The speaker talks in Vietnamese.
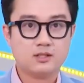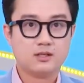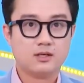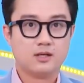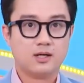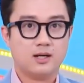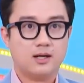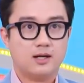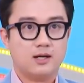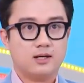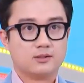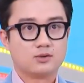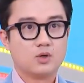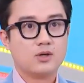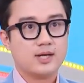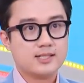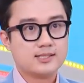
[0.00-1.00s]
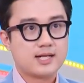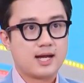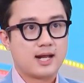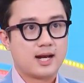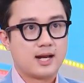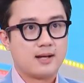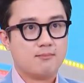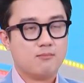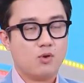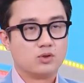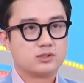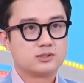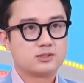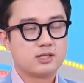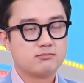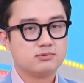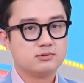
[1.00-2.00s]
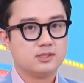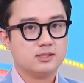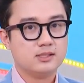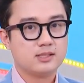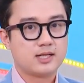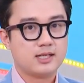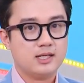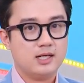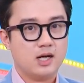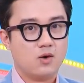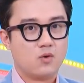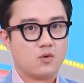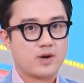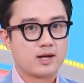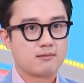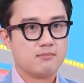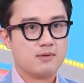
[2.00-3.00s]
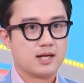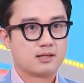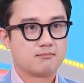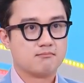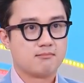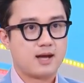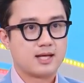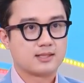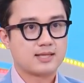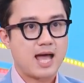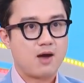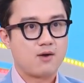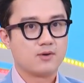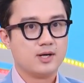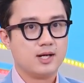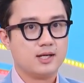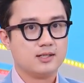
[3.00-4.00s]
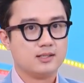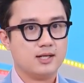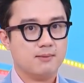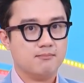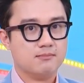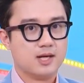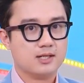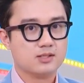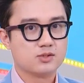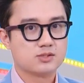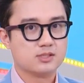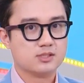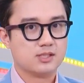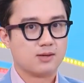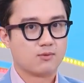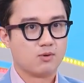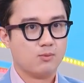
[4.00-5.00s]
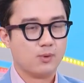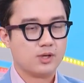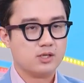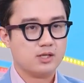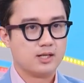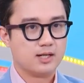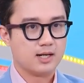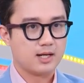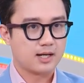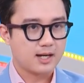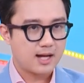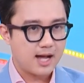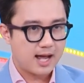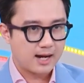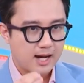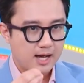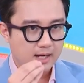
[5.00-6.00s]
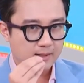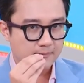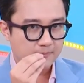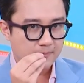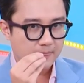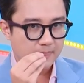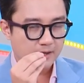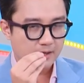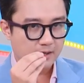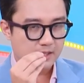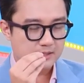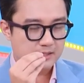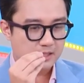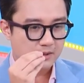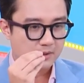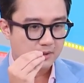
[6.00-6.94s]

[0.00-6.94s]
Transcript: uh, tôi nghĩ rằng một trong những cái điều đặc biệt mà tạo nên điểm nhấn cho sự nghiệp của mỗi người đấy là cái khả năng gọi là sao?